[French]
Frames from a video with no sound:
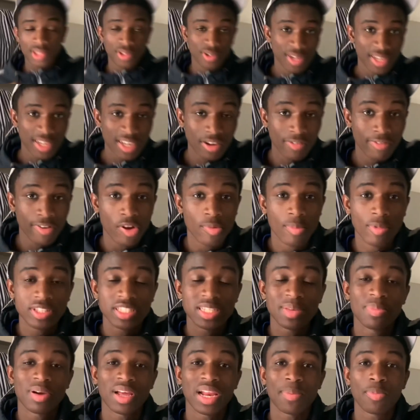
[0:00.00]
les gars, on va commencer
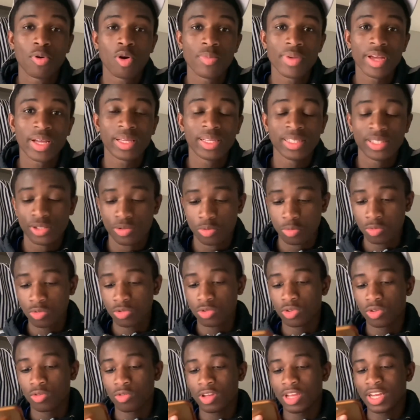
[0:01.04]
par la première question
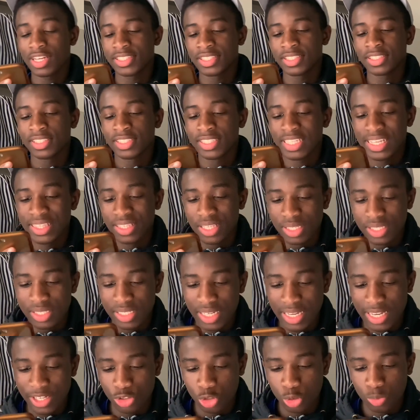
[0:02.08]
de
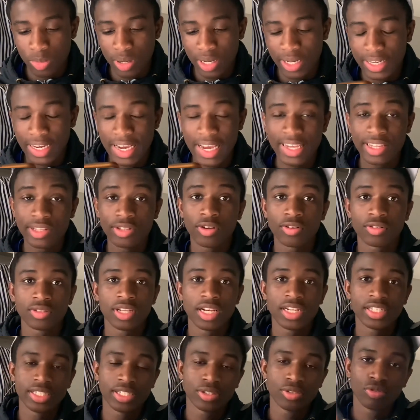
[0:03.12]
HZ-du-bas Kaidox. Là,
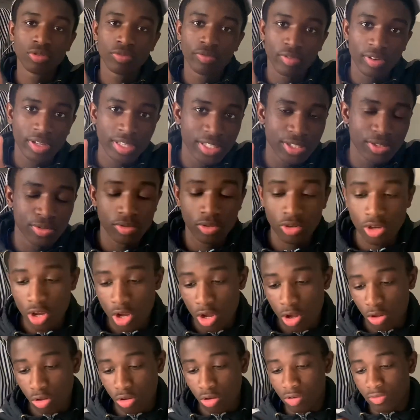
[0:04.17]
j'ai toutes vos questions.
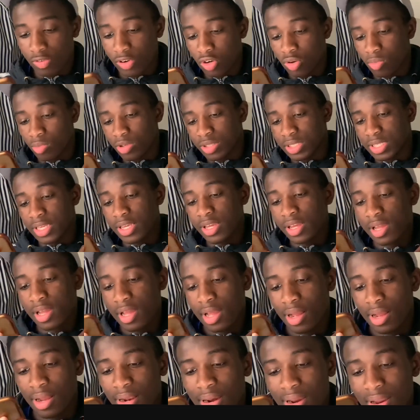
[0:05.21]
Donc on va commencer.
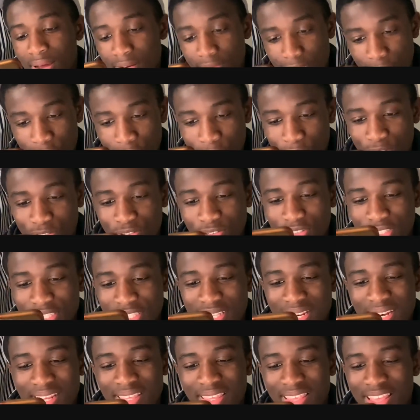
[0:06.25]
Là, faut que tu dises
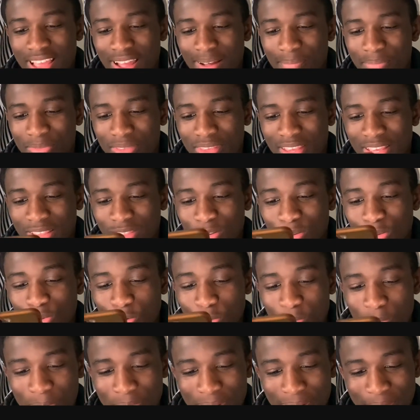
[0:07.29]
les termes et te
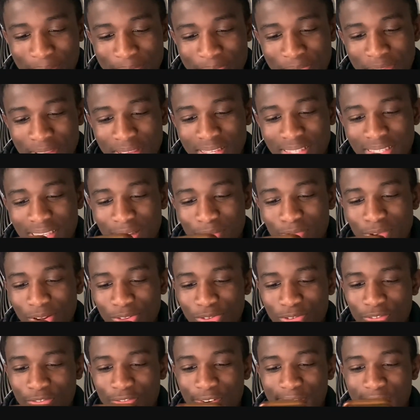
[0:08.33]
trompe pas. C'est quoi
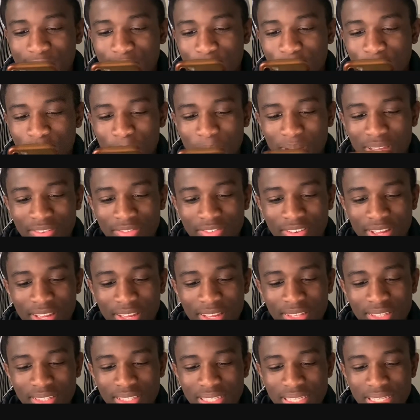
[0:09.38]
ton fast-food préféré
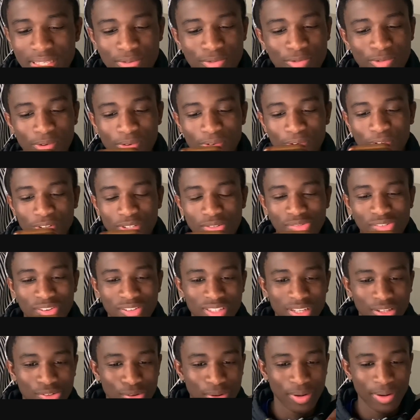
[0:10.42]
Sinon, grosse force
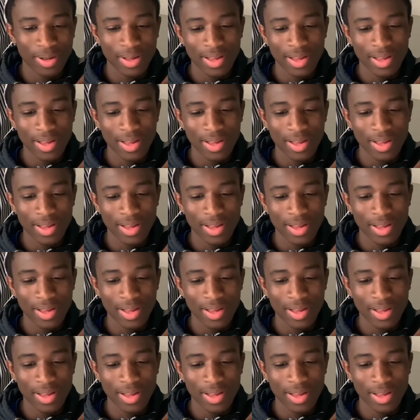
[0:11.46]
à toi.